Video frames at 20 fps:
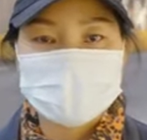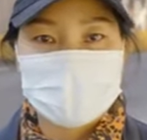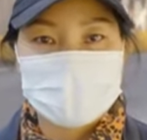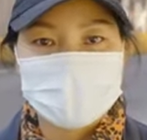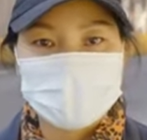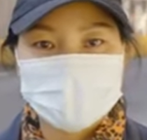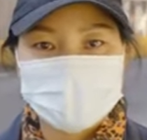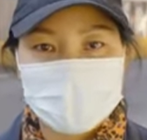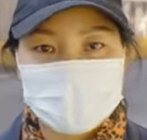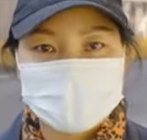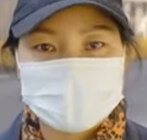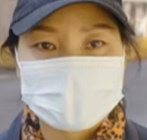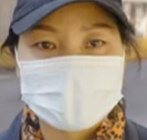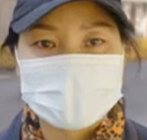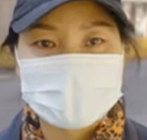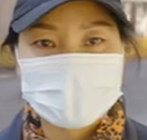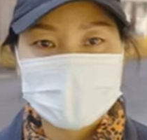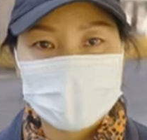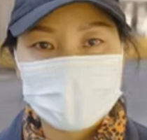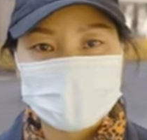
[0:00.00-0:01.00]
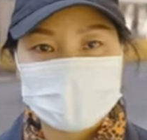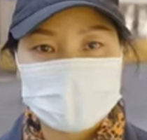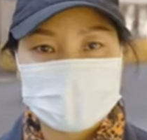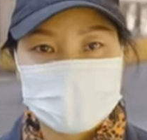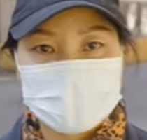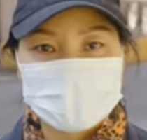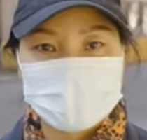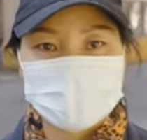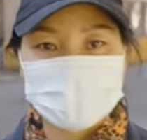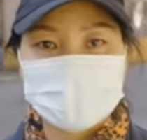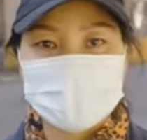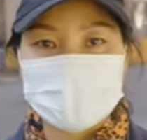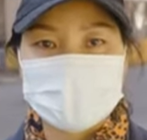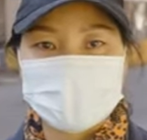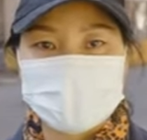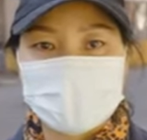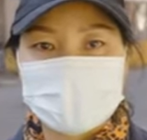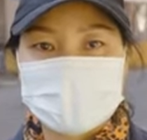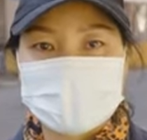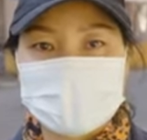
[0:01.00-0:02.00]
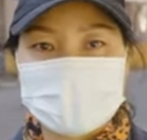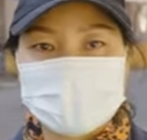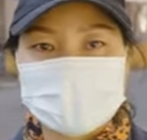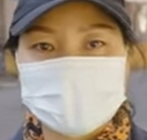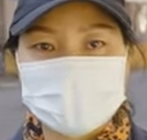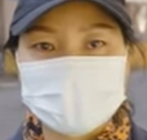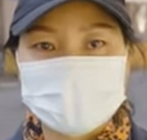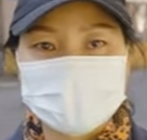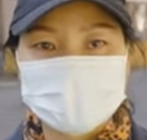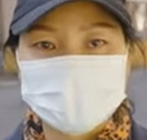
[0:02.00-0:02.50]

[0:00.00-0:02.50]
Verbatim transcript: 然后把你叫起来做核酸检测。